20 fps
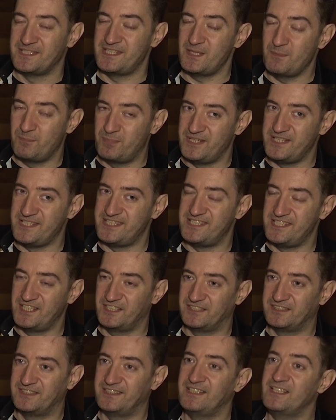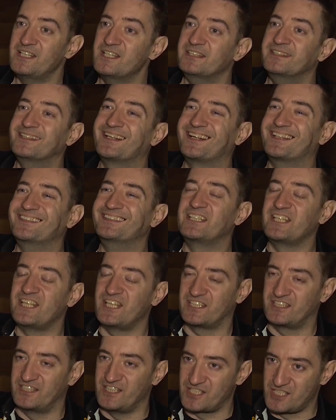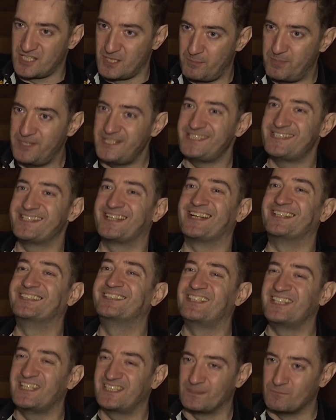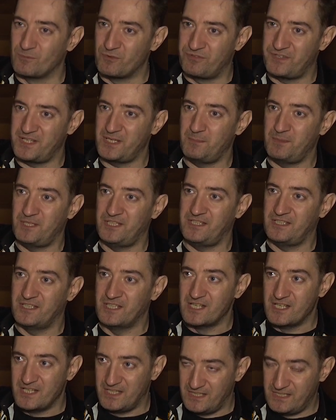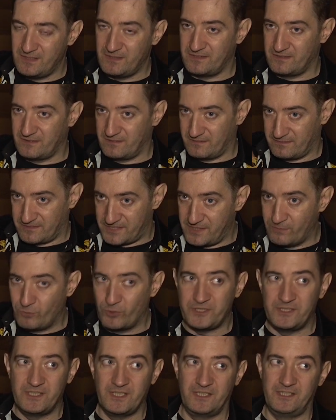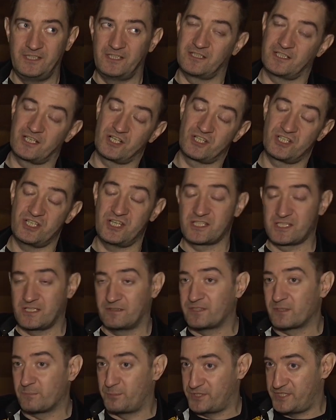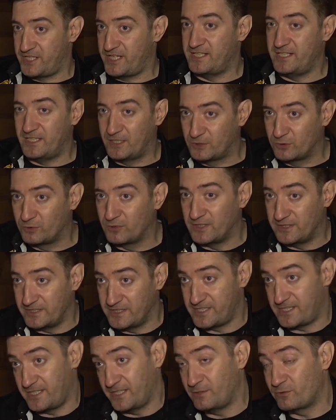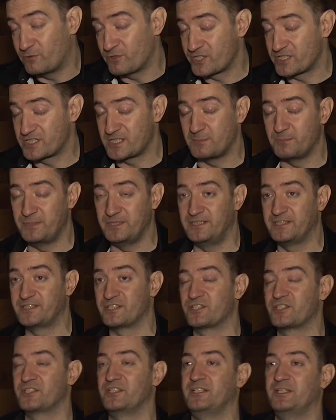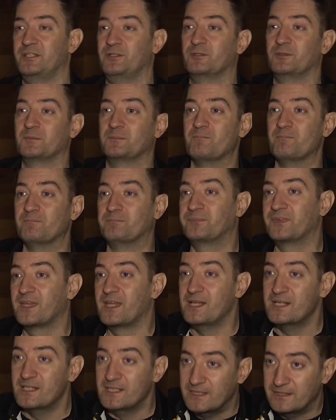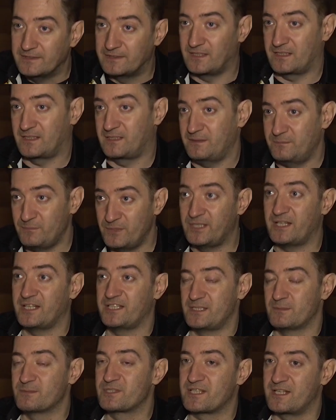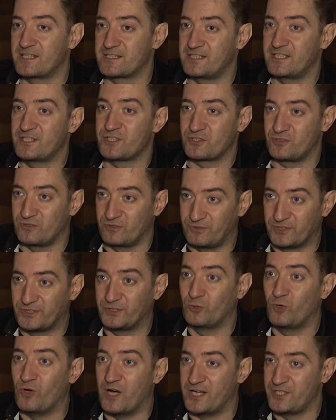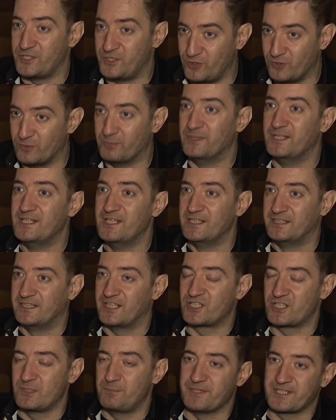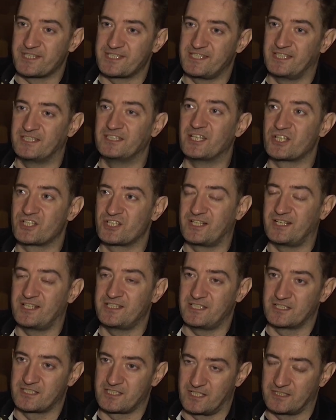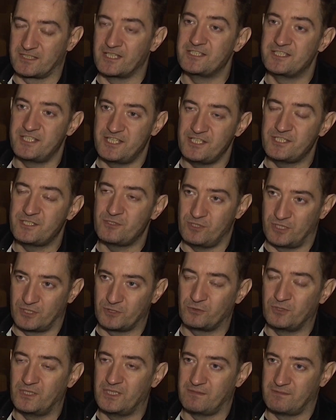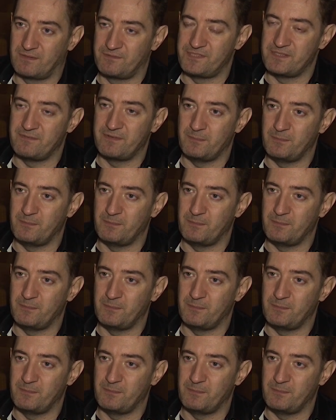Те были сделаны на конкретные события, к конкретному времени. И сегодня они хороши, а завтра потеряли актуальность. О них уже забыли, к сожалению так и мы хотим сказать, что вот то, о чем наши персонажи хотят сказать зрителю, актуально во все